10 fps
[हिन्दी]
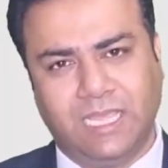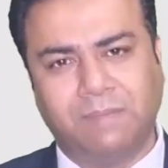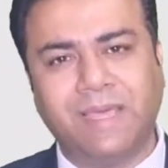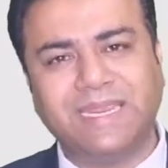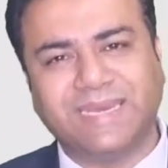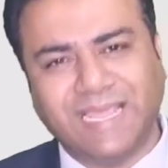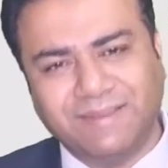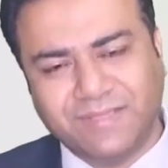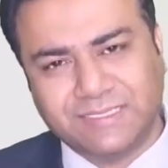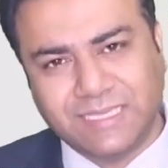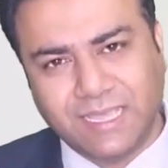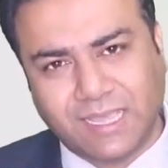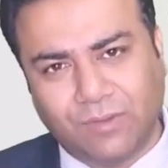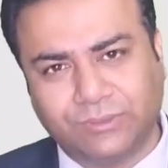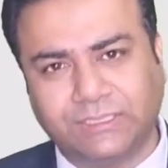हमारी रेलिवेंसी
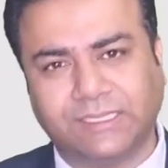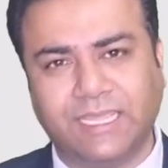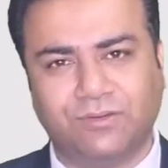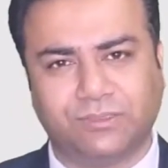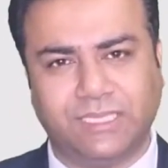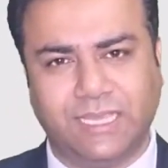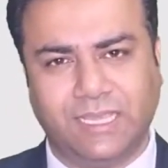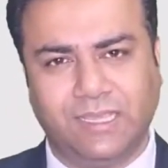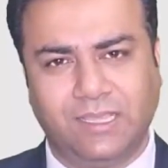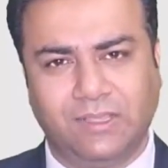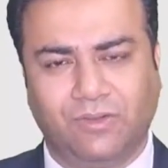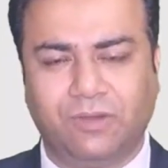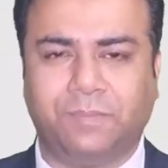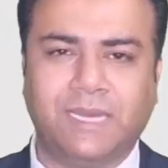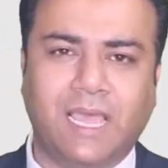अकाउंटेंट की होती है
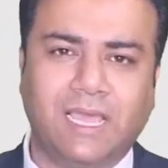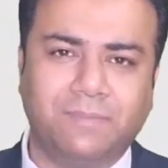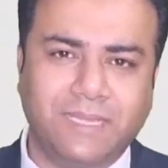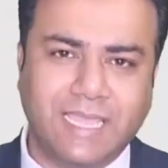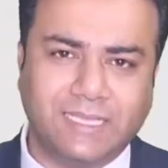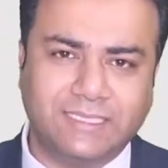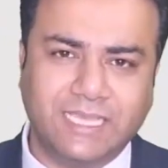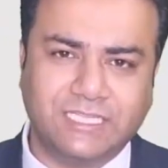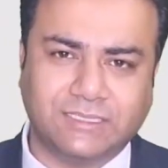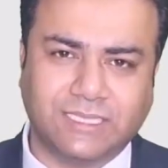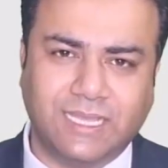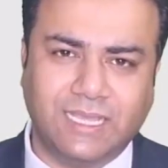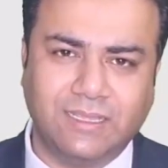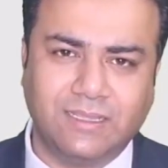और बना हमें क्या दिया जाता है